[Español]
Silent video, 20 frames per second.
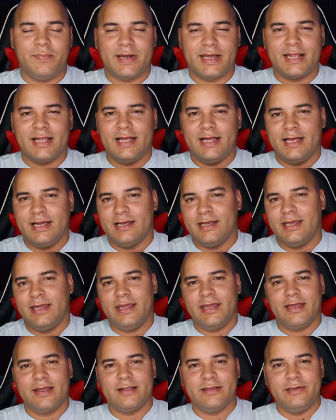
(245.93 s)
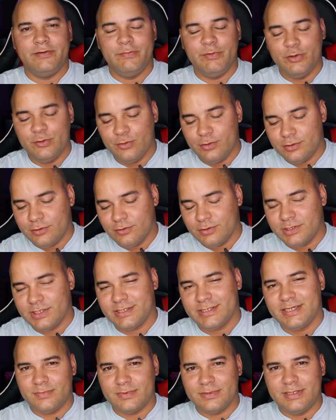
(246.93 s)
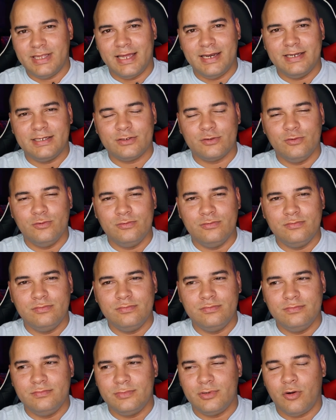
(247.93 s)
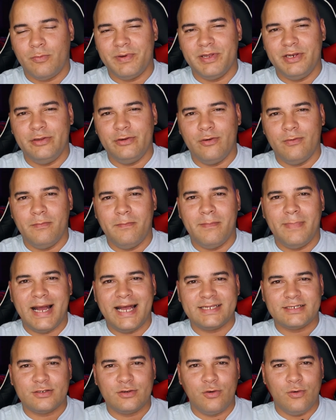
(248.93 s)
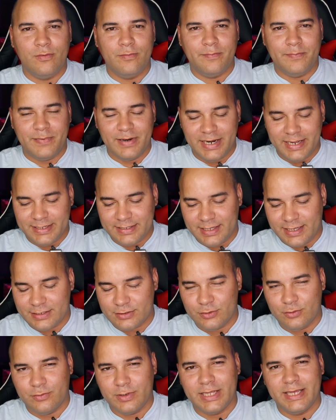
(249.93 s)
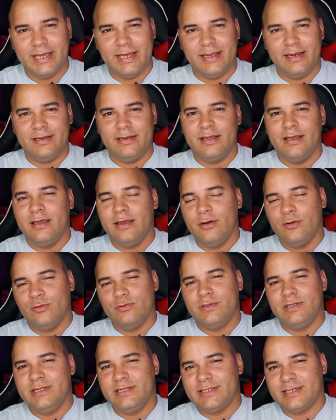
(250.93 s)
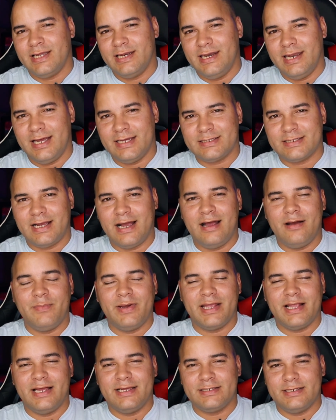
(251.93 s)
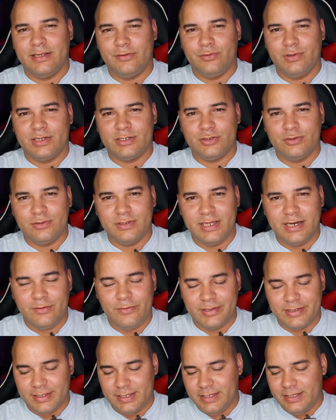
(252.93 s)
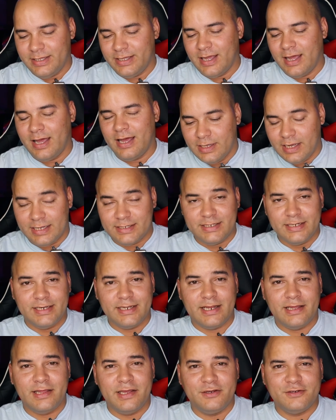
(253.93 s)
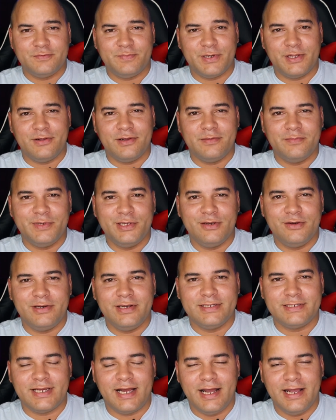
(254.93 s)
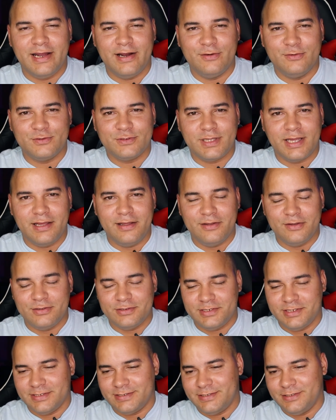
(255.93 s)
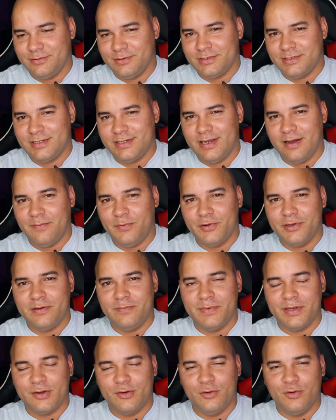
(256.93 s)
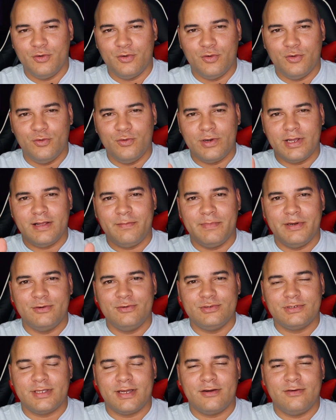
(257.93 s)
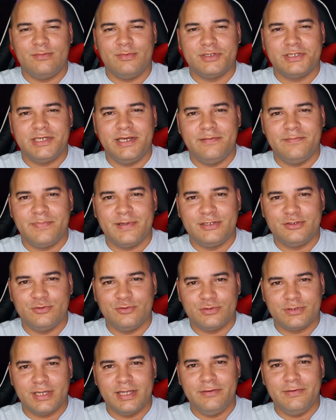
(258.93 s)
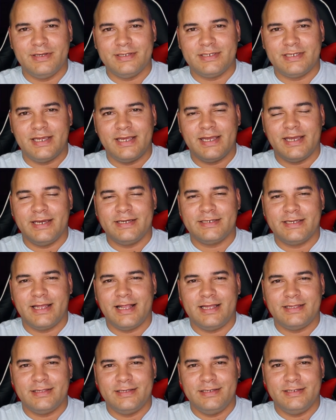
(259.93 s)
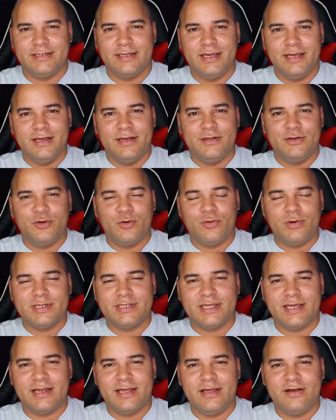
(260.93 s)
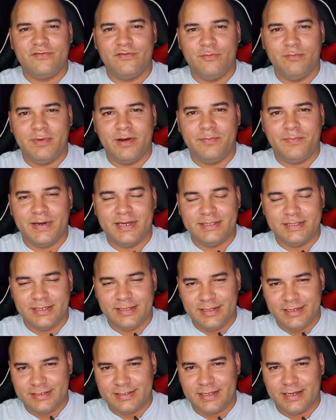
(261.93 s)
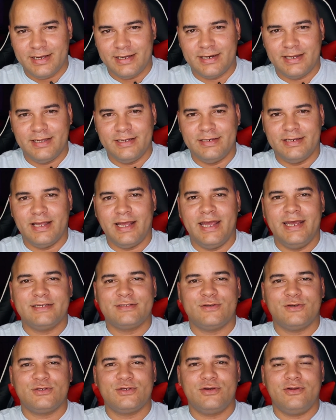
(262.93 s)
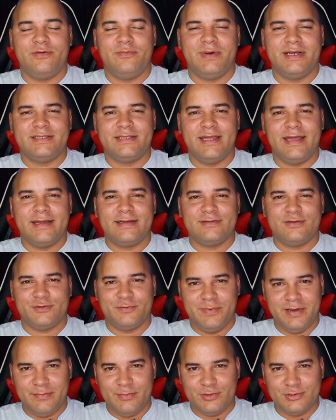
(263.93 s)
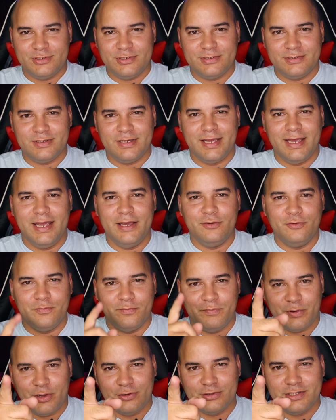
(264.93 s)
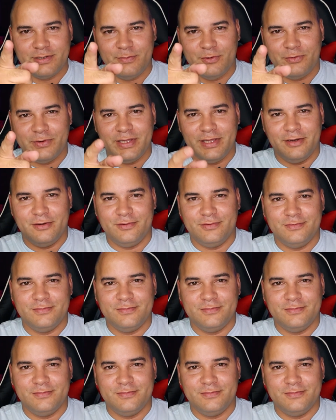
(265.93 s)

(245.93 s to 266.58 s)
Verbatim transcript: para en el review entonces darles una opinión más completa sobre él utilizar las cámaras, la duración de la batería. Así que nada, yo espero que el video les haya gustado. Si ha sido así, apóyenme con un gran me gusta como siempre. Suscríbanse que es gratis. No cuesta nada formar parte de este canal. Esto son los Matec. Nos vemos en un próximo video.